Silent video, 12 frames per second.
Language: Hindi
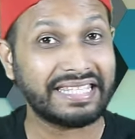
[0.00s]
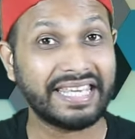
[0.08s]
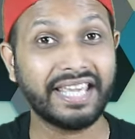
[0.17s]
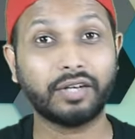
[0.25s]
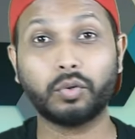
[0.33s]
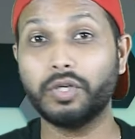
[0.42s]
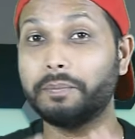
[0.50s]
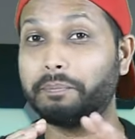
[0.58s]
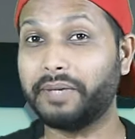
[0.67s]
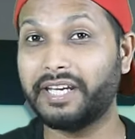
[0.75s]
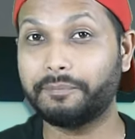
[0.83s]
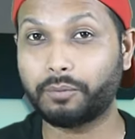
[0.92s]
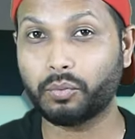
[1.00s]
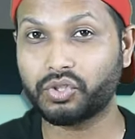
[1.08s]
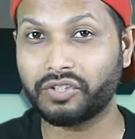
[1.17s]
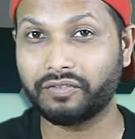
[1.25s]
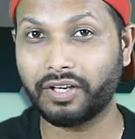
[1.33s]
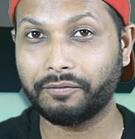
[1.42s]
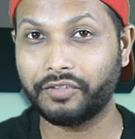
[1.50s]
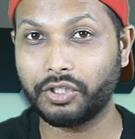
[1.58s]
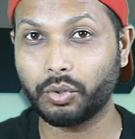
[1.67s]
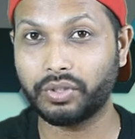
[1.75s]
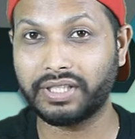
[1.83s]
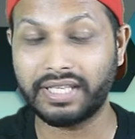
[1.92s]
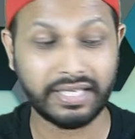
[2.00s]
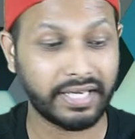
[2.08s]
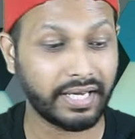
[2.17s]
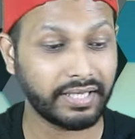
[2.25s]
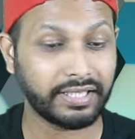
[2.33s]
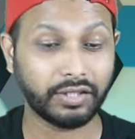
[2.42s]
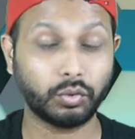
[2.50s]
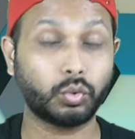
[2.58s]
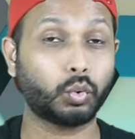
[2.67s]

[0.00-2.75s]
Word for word: ये कोई पेड प्रमोशन वाला वीडियो नहीं है ये